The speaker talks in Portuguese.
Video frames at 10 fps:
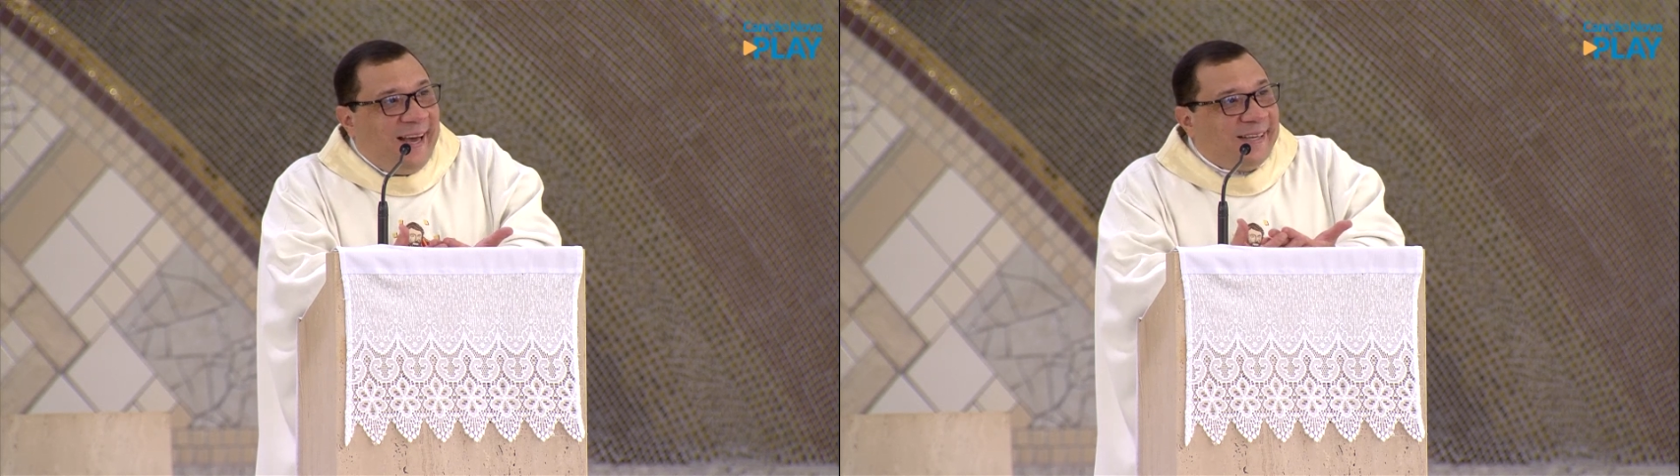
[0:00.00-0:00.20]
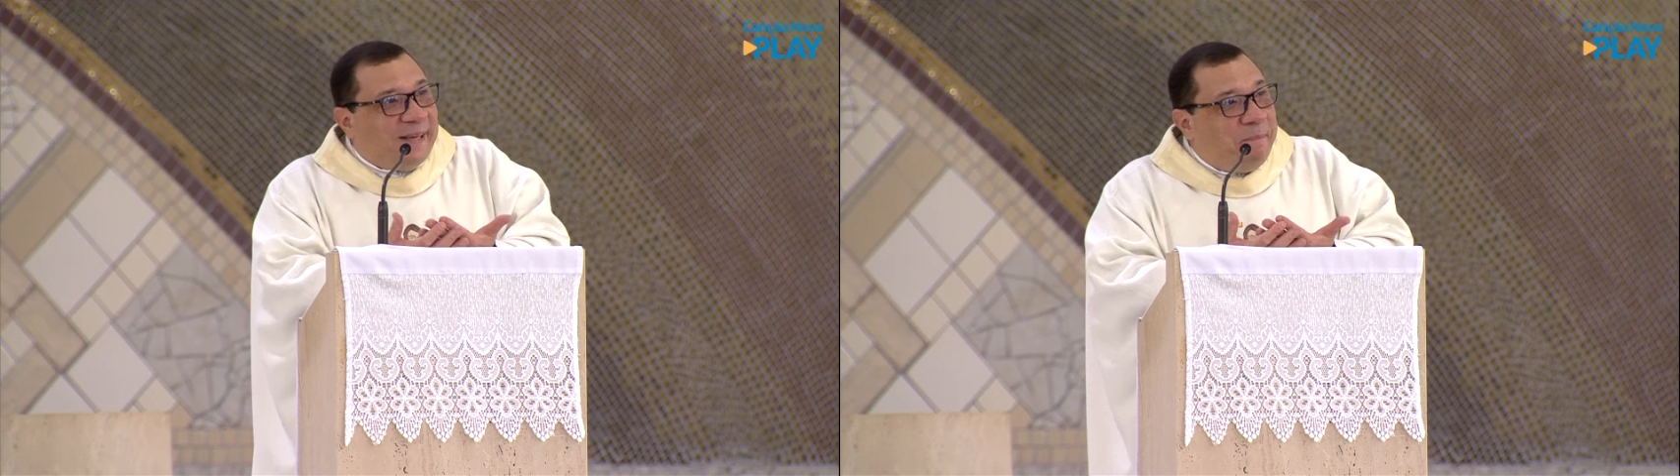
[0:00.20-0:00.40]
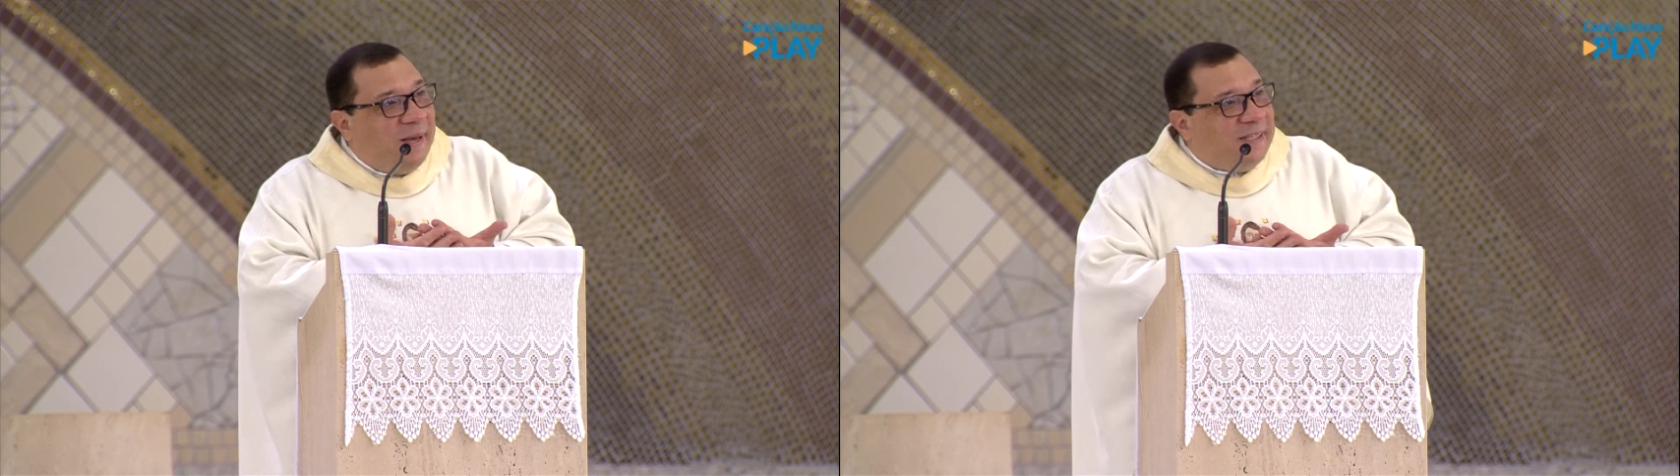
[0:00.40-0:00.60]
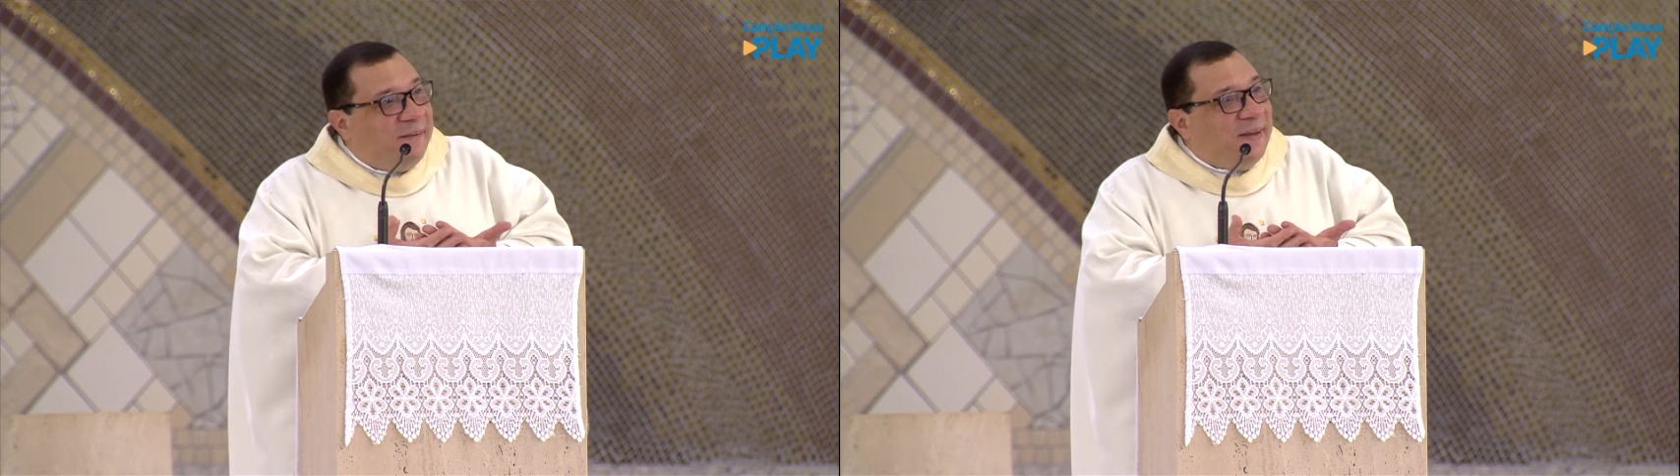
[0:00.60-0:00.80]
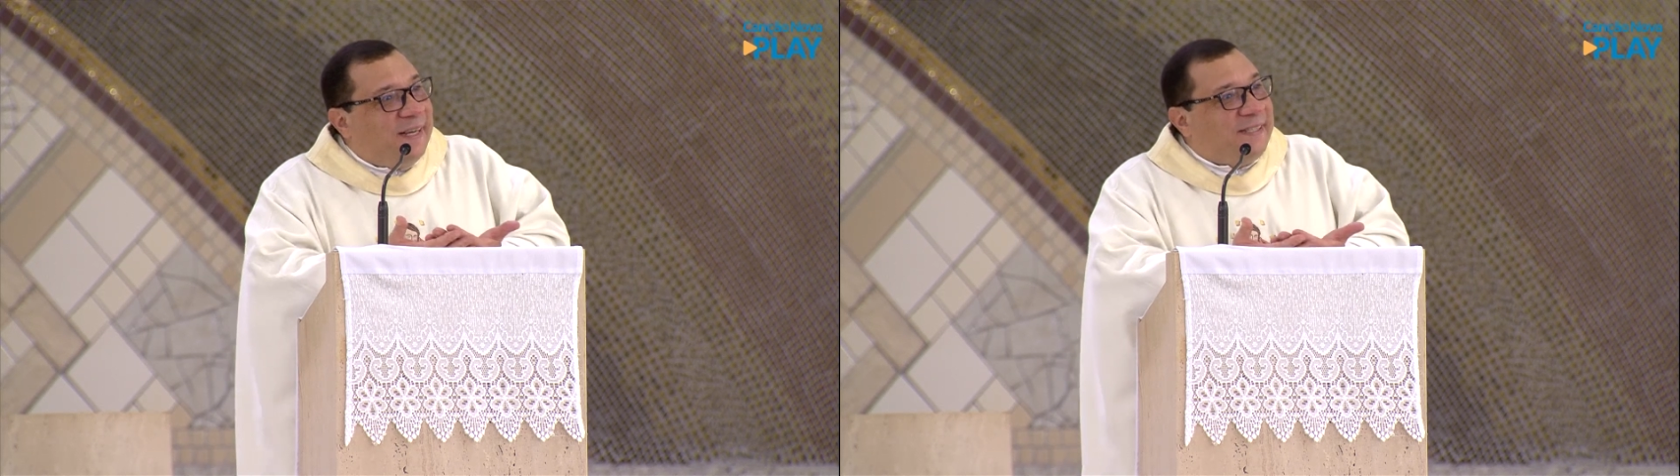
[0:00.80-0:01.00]
essa
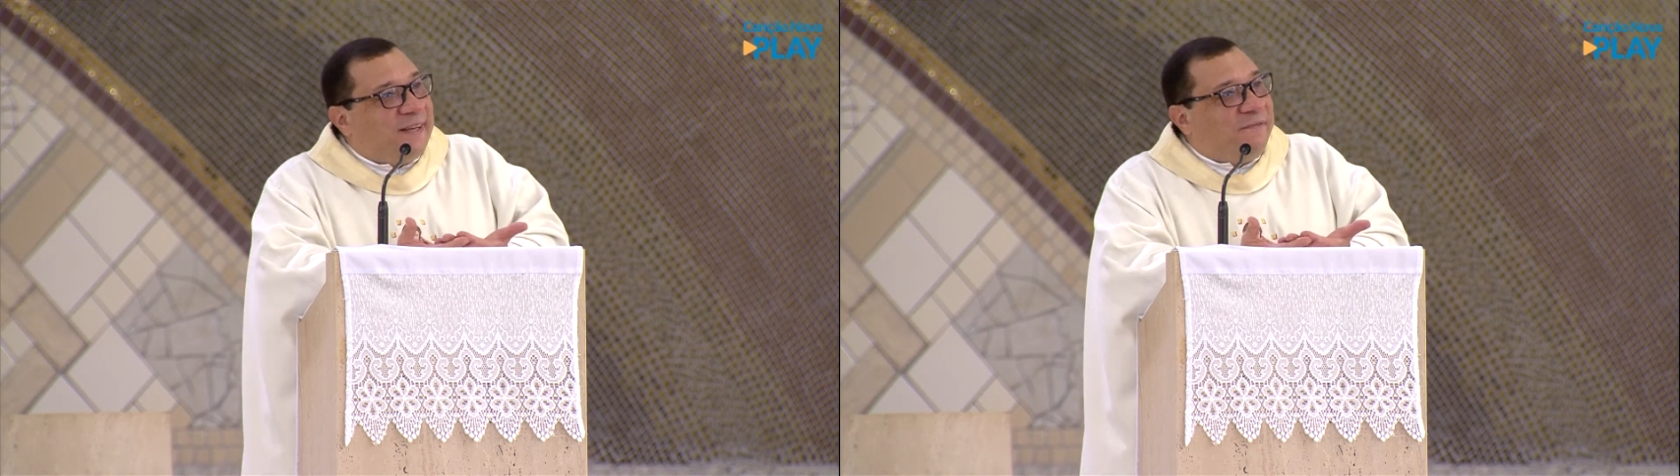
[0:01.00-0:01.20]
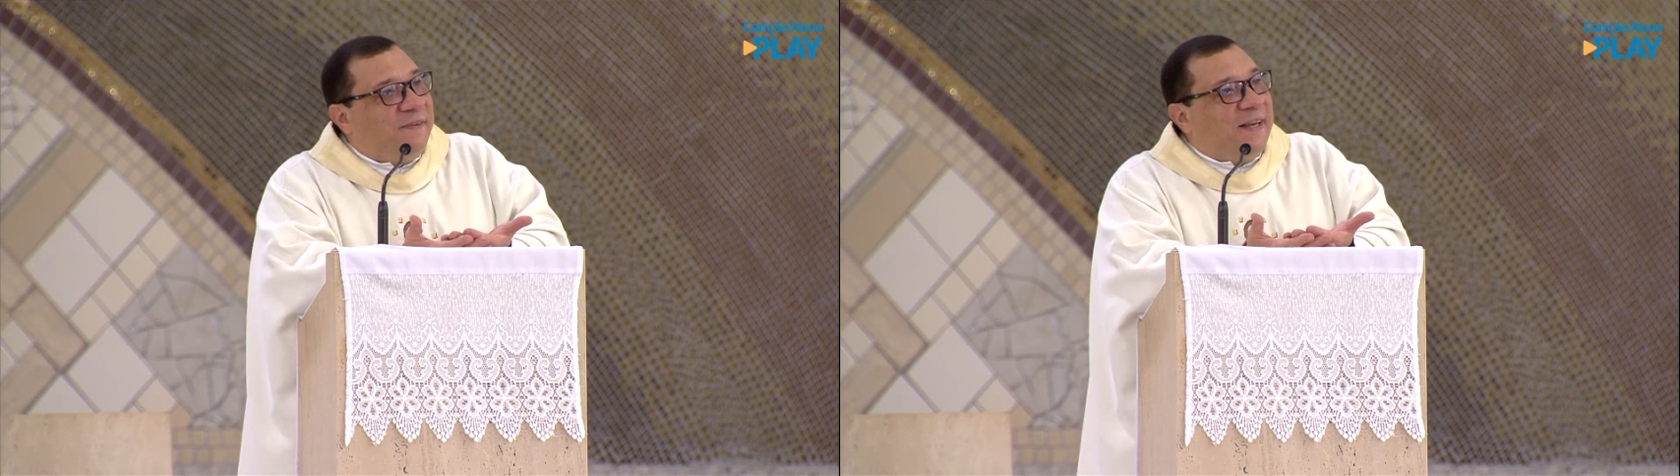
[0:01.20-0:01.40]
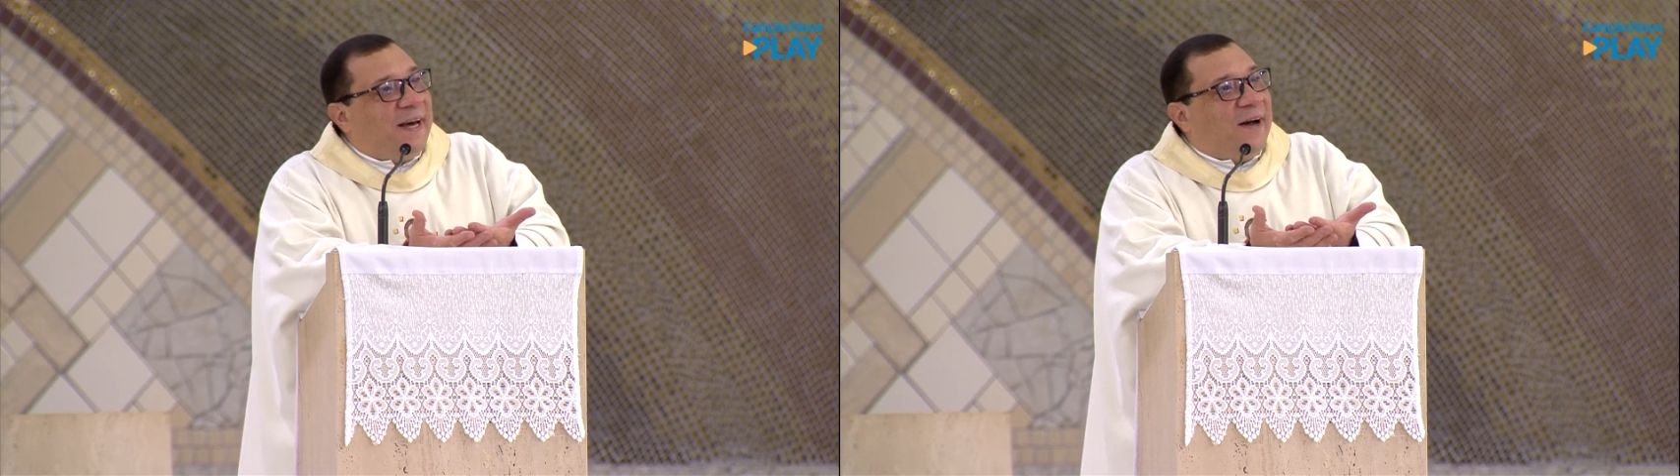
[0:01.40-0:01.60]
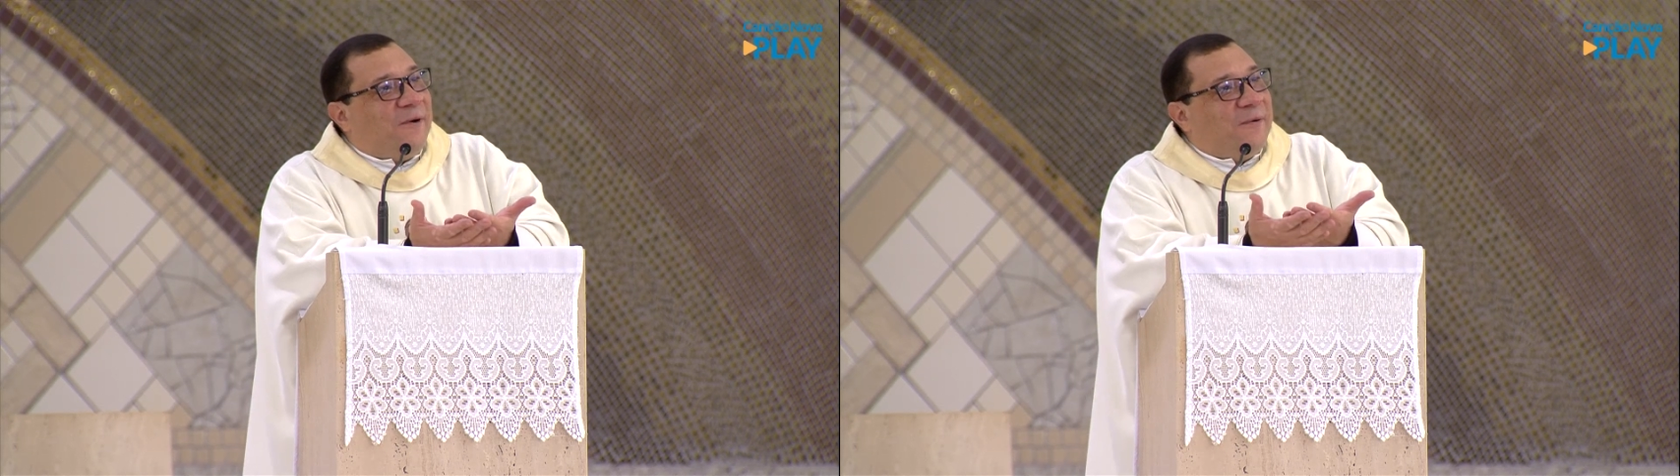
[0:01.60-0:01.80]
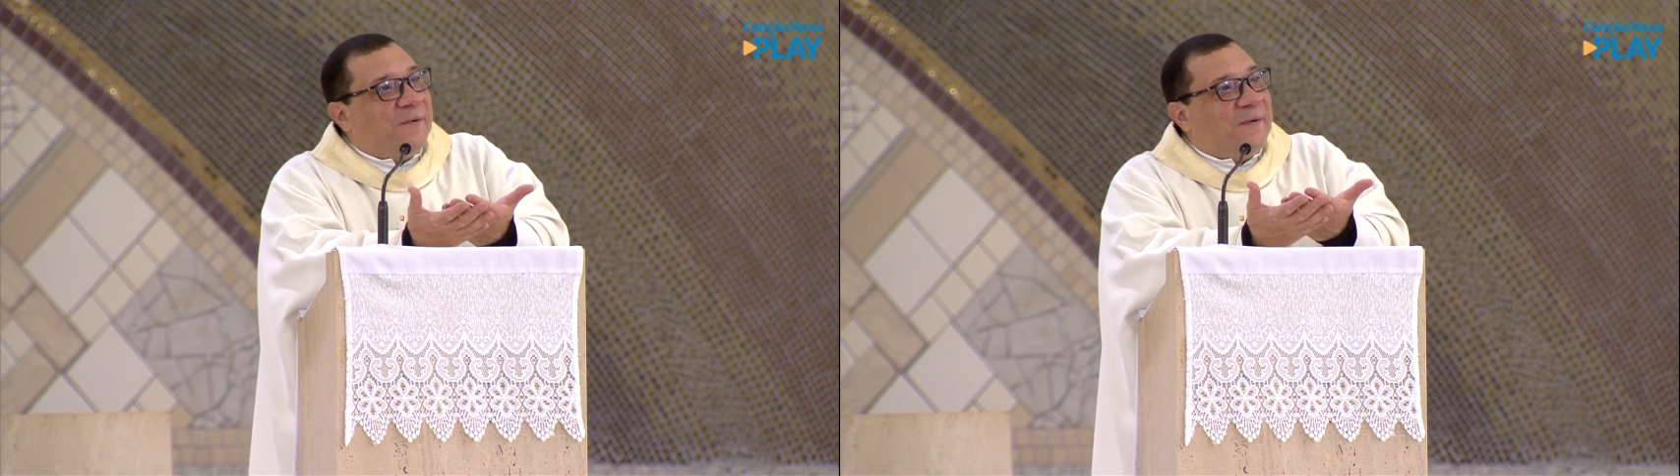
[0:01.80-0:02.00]
perseverança
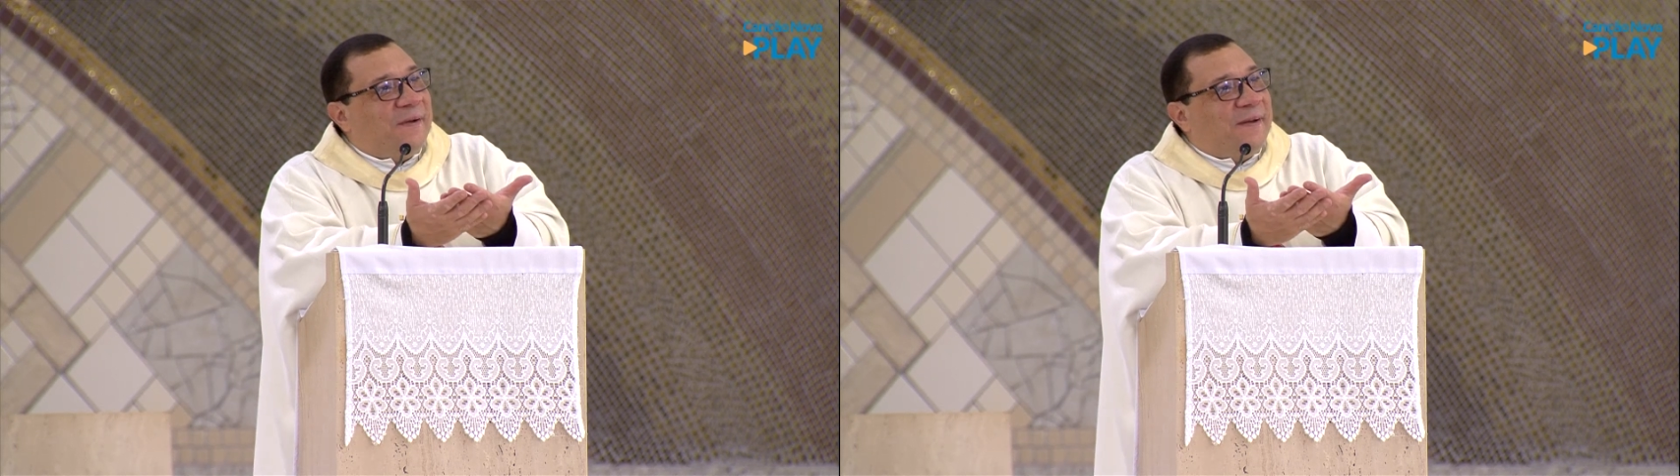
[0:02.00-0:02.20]
final,